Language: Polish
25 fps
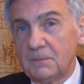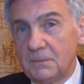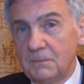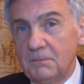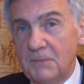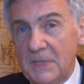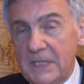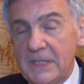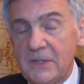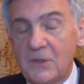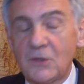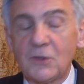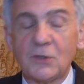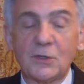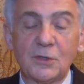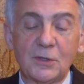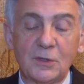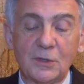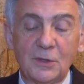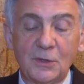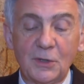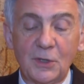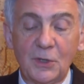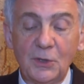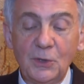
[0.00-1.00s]
mistrz
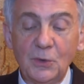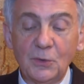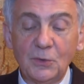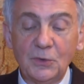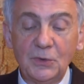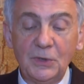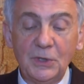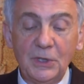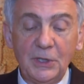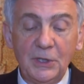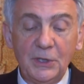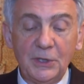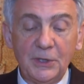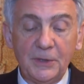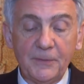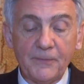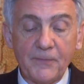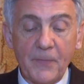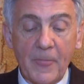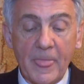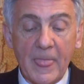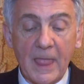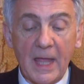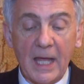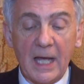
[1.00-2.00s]
Yundili,
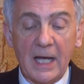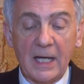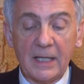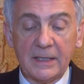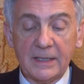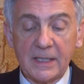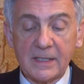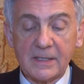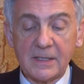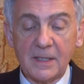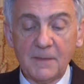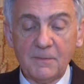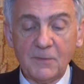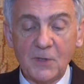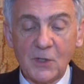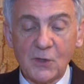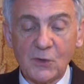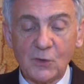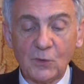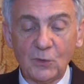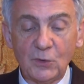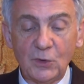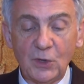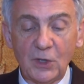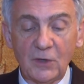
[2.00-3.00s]
a następnie
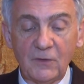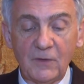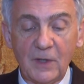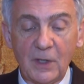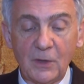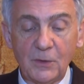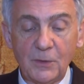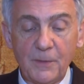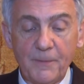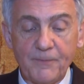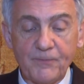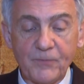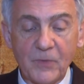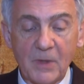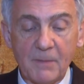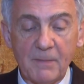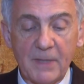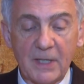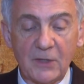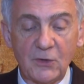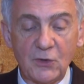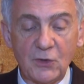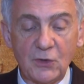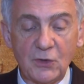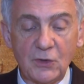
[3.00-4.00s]
studiował
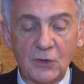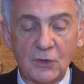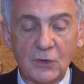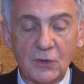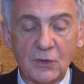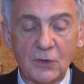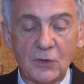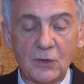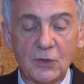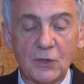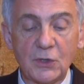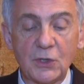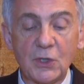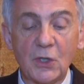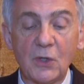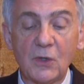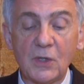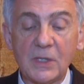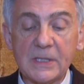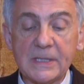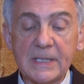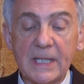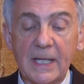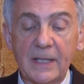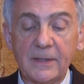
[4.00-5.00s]
pan
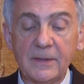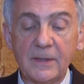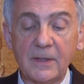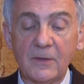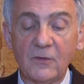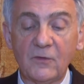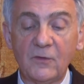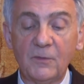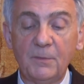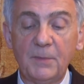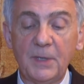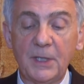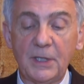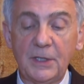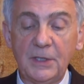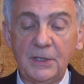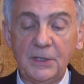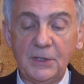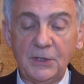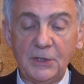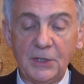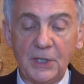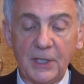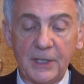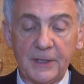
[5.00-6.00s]
Chong Zan w
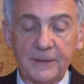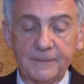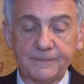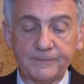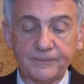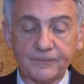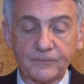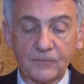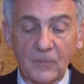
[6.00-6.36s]
Berlinie.